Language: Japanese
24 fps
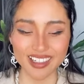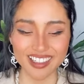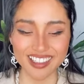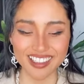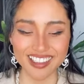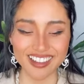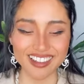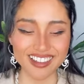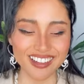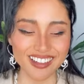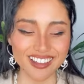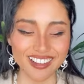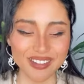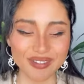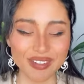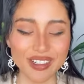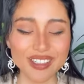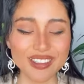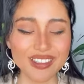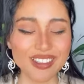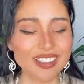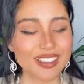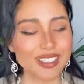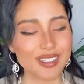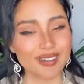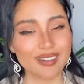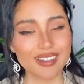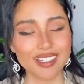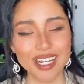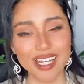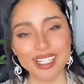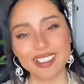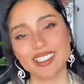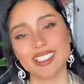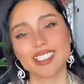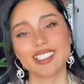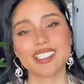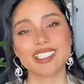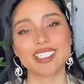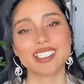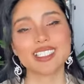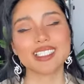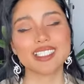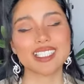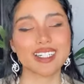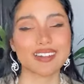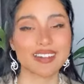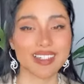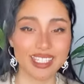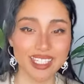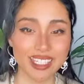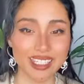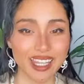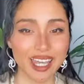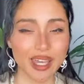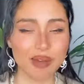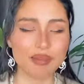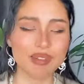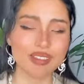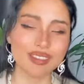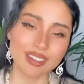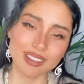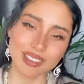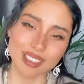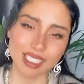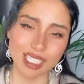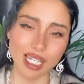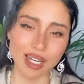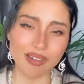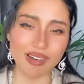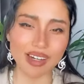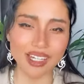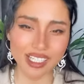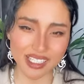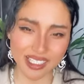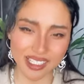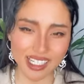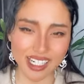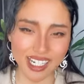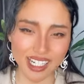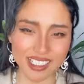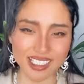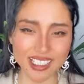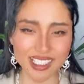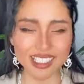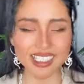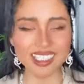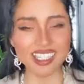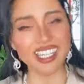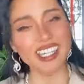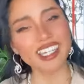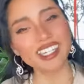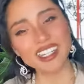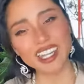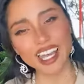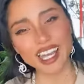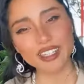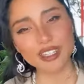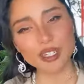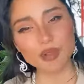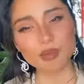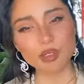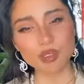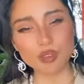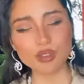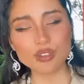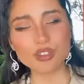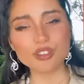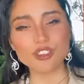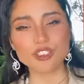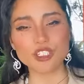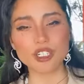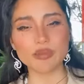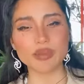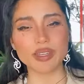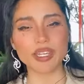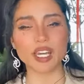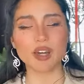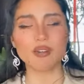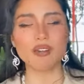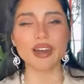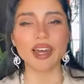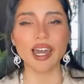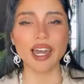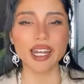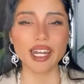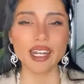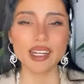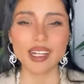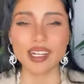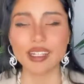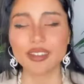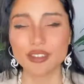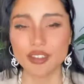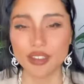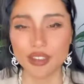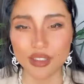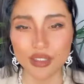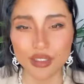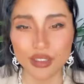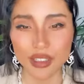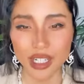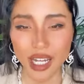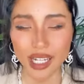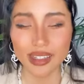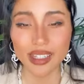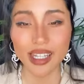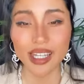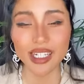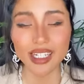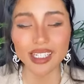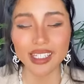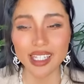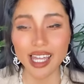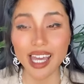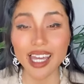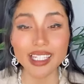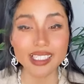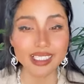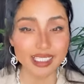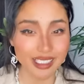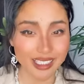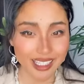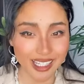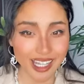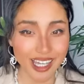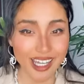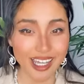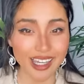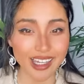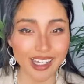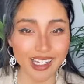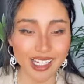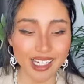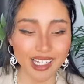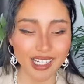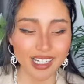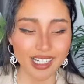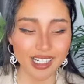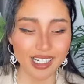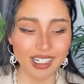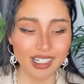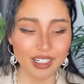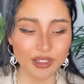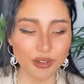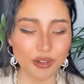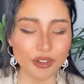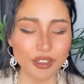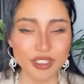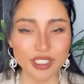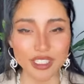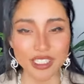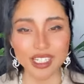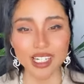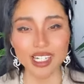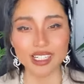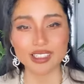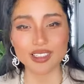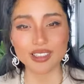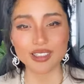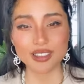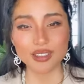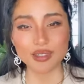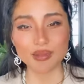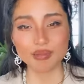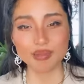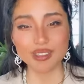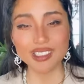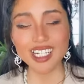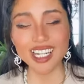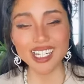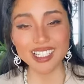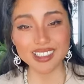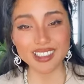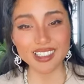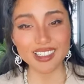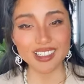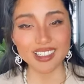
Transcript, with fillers: そのもっと自分らしい人生を生きたいもっと幸せな人生生きたいでもどうすればいいかわからないという方に対してロジカルプラス